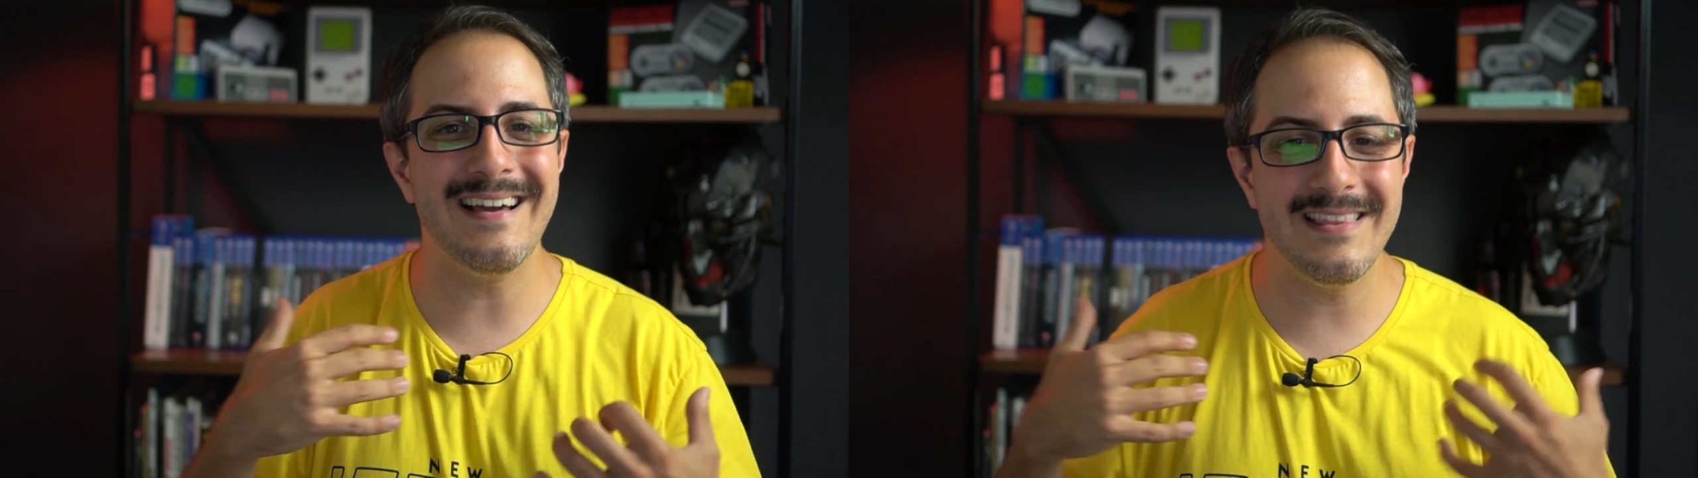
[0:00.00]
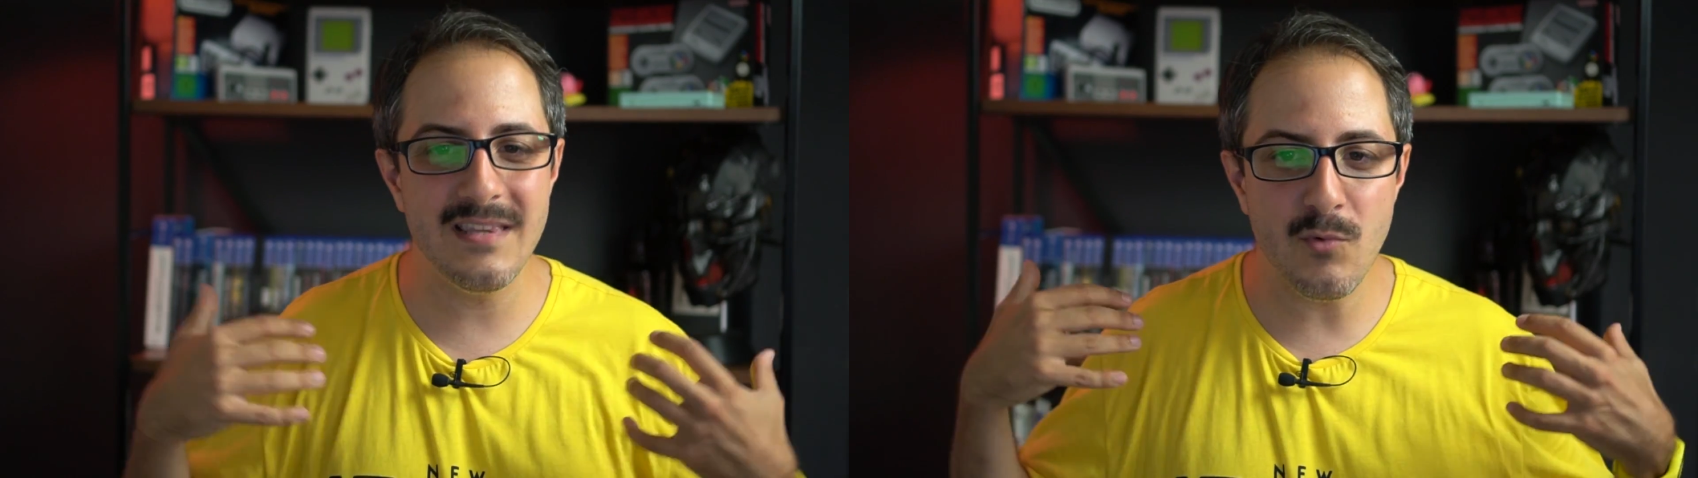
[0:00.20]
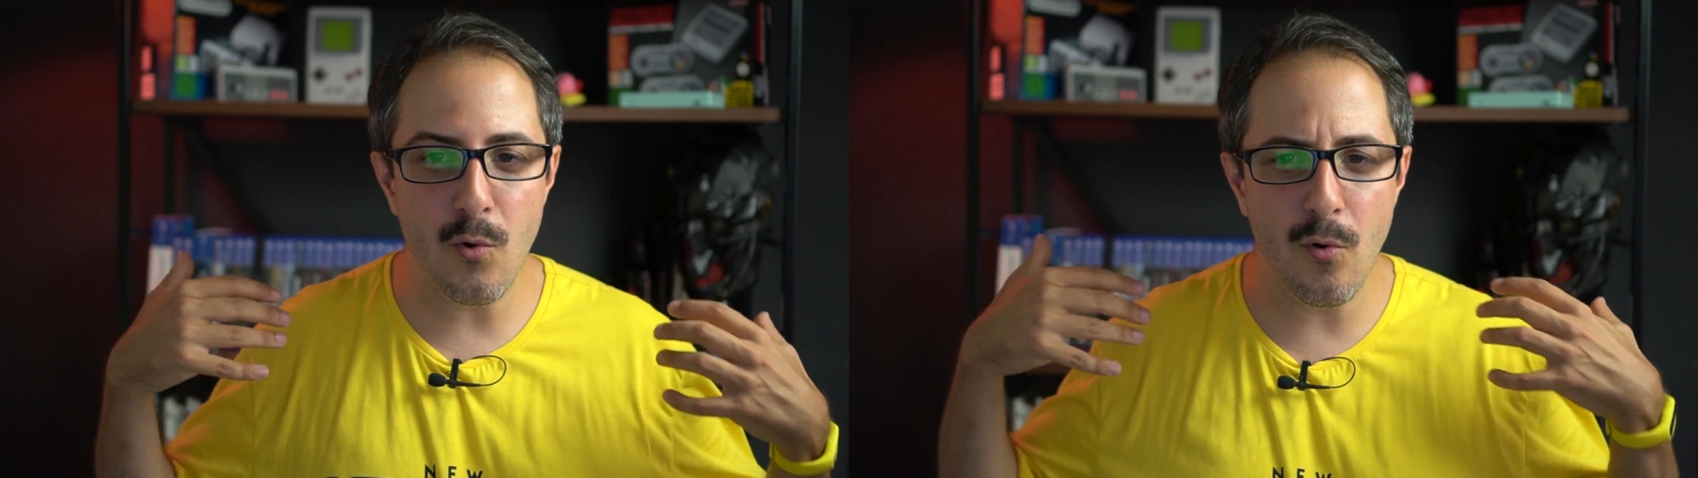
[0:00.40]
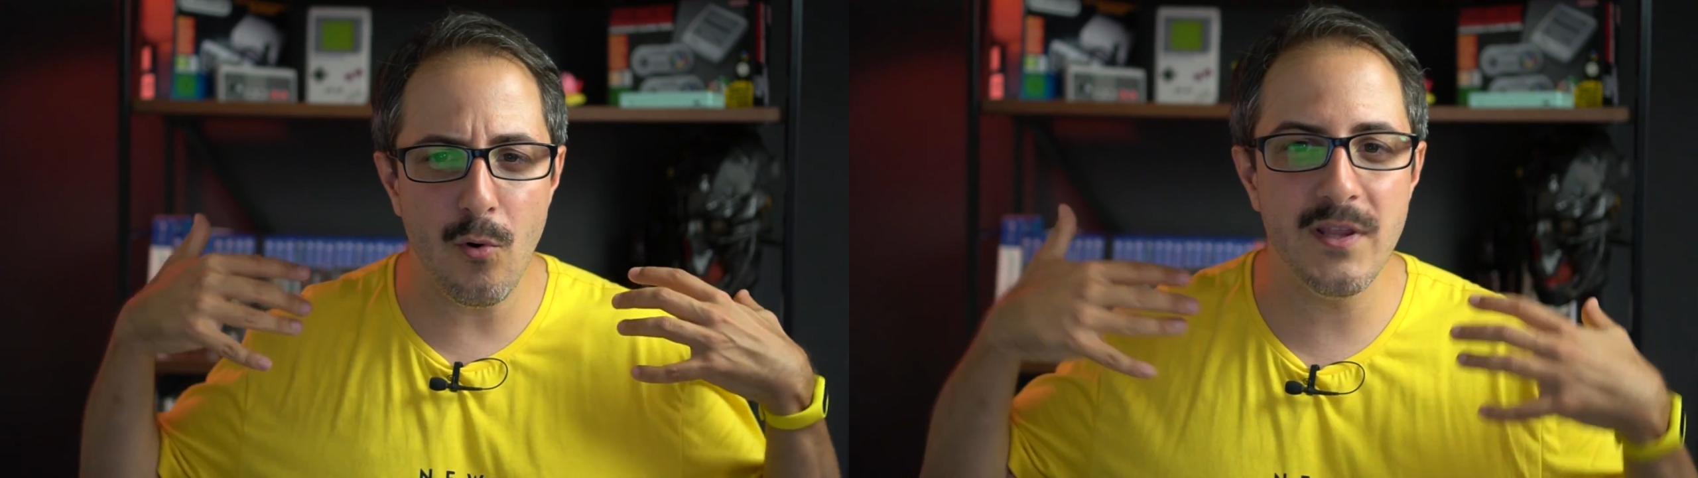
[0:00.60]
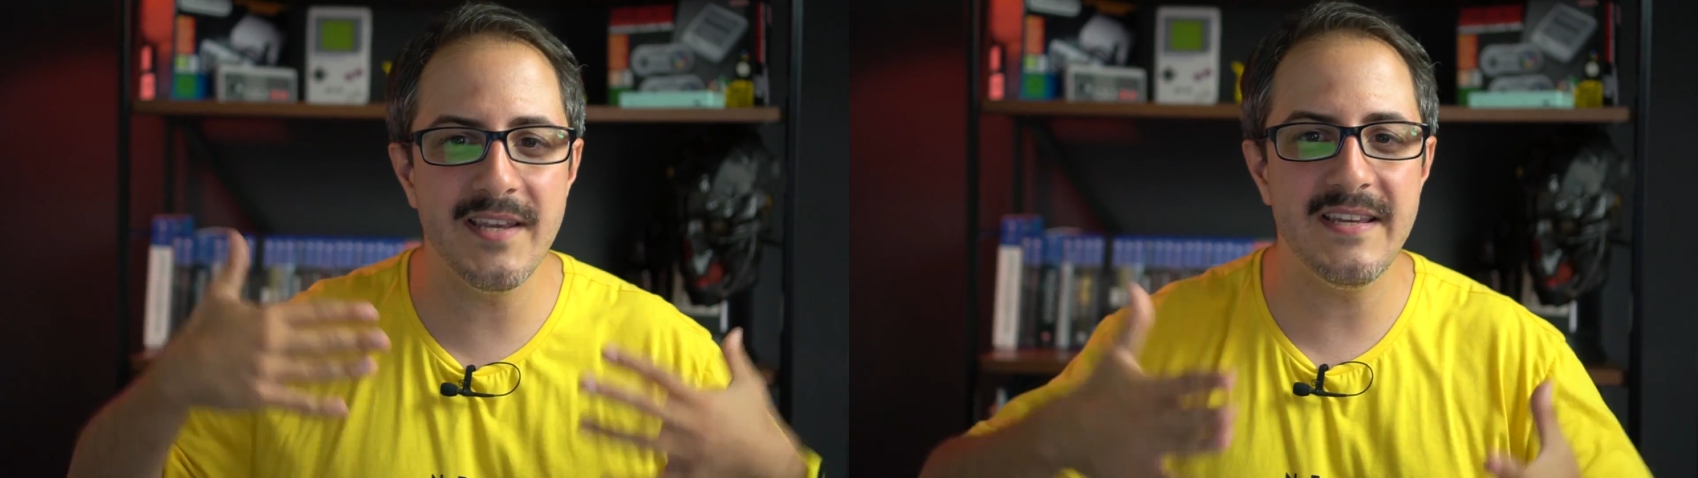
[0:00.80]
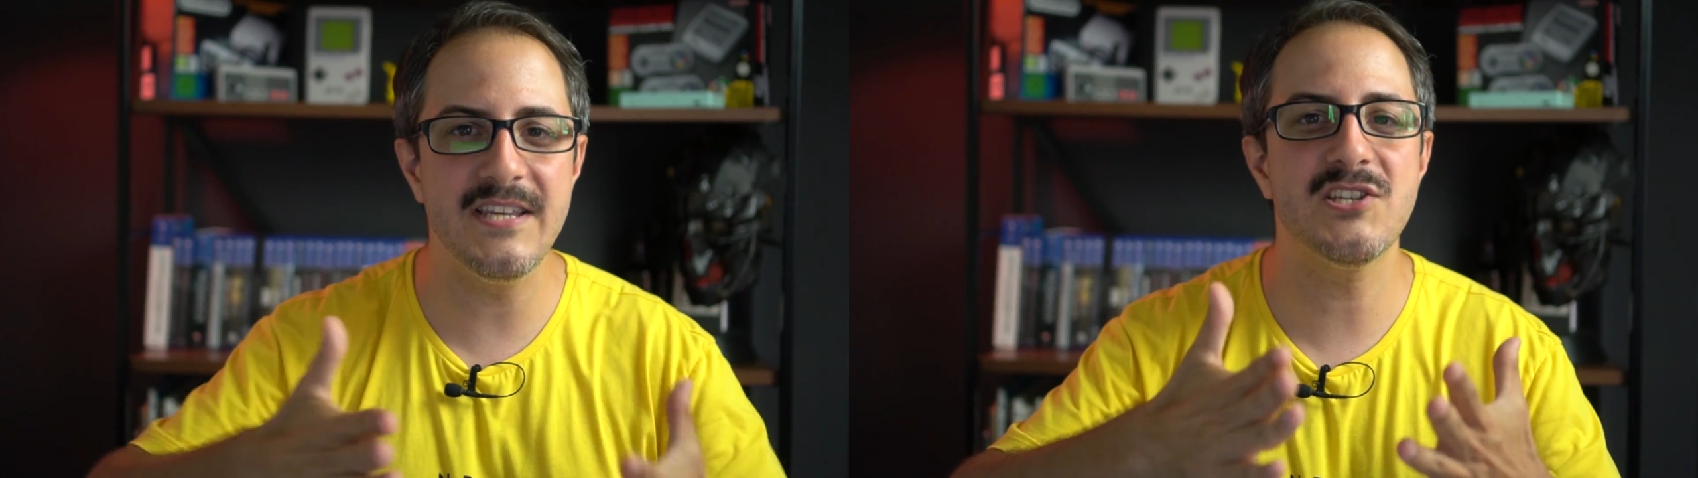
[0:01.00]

kendimi o olayın